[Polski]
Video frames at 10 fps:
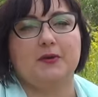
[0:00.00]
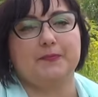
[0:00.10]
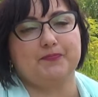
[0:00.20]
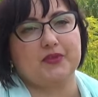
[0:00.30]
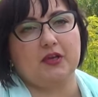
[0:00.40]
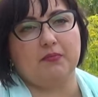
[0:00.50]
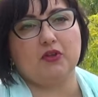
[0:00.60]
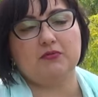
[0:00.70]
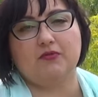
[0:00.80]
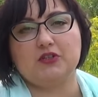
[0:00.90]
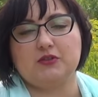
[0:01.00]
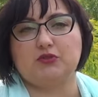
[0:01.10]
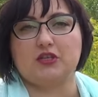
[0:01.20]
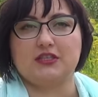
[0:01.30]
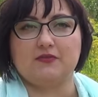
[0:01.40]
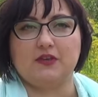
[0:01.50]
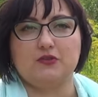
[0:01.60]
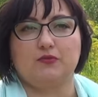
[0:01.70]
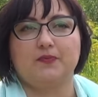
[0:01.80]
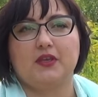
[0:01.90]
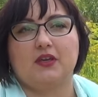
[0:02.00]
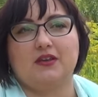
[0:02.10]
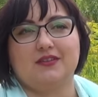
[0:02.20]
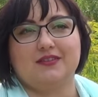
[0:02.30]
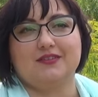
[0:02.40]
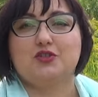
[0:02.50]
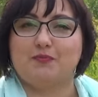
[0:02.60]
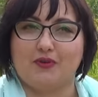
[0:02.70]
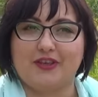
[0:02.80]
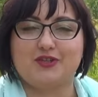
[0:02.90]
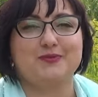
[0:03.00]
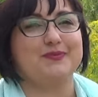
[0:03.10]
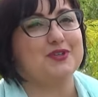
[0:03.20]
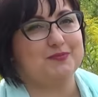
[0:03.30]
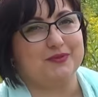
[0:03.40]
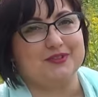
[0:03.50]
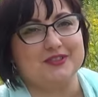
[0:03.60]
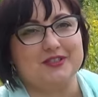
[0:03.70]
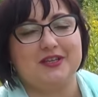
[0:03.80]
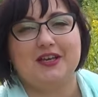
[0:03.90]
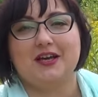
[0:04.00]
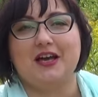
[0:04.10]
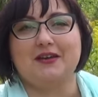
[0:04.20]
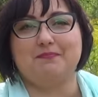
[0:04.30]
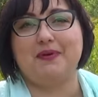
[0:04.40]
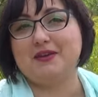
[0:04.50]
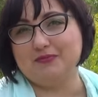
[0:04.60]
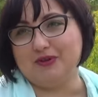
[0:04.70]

mm, po tym właśnie przedstawieniu e, gospodarz, gospodyni, pan